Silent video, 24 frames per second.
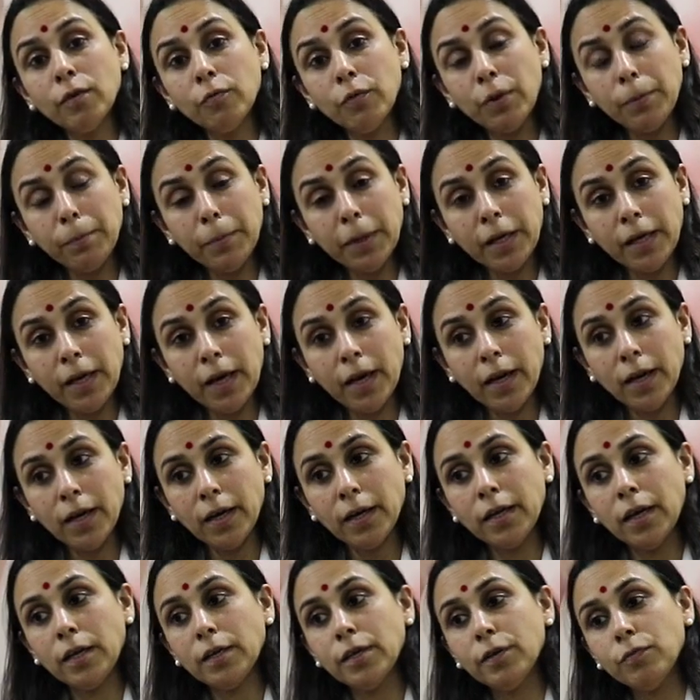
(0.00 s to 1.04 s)
वेमेन
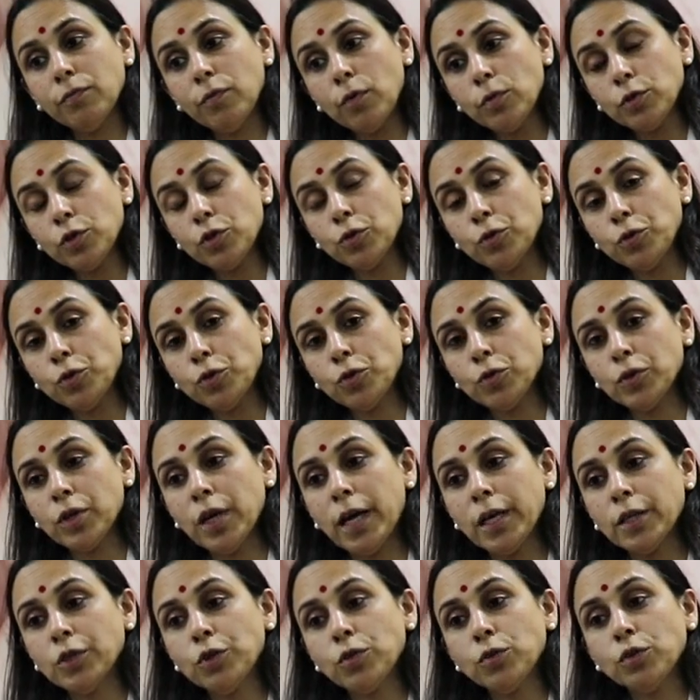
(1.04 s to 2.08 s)
हैं या डिवोर्स डिवोर्स हो चुका
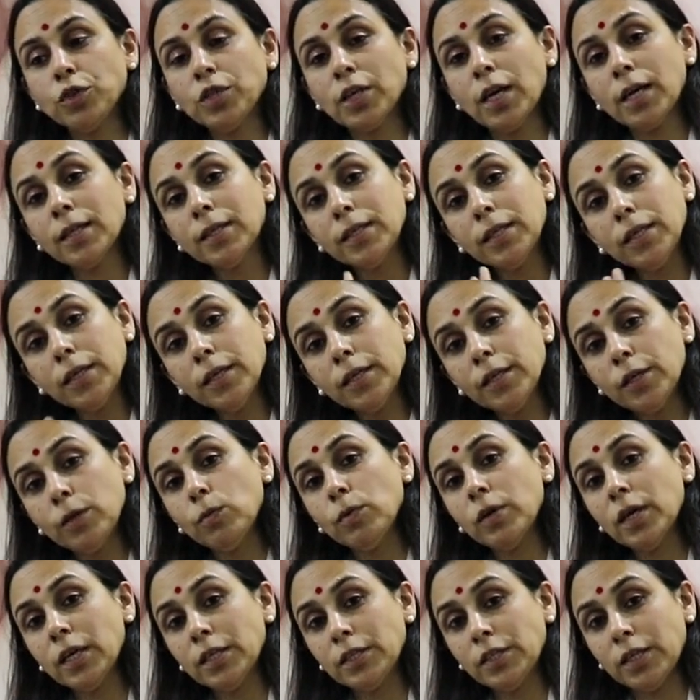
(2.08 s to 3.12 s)
है जो चाहती हैं कि
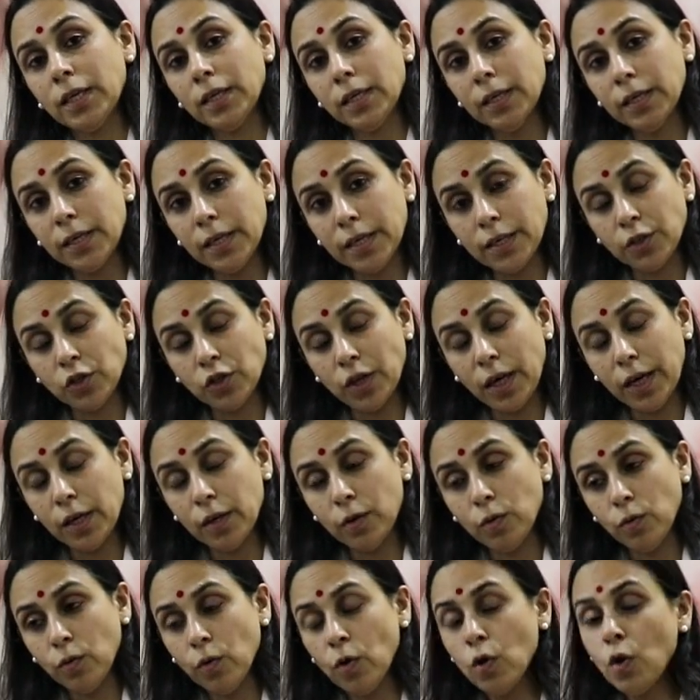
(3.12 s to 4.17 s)
उनका जेनेटिक
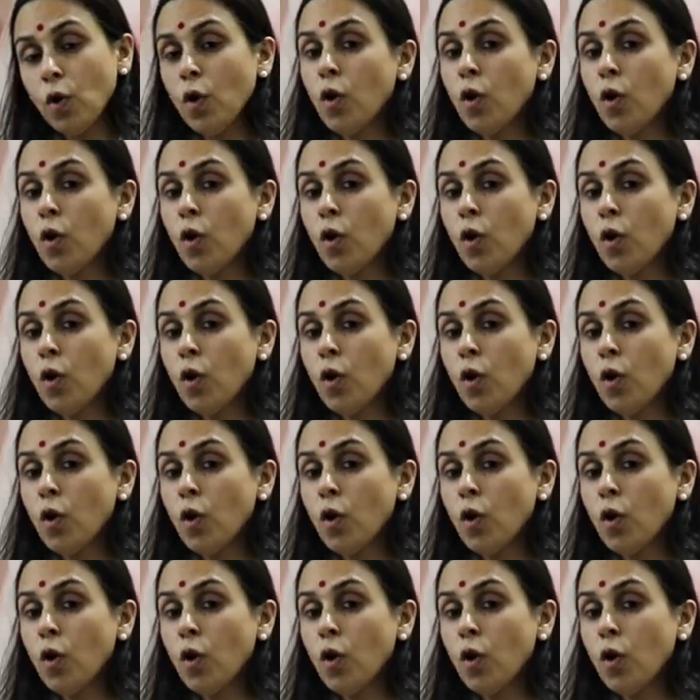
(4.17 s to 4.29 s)
चाइल्ड हो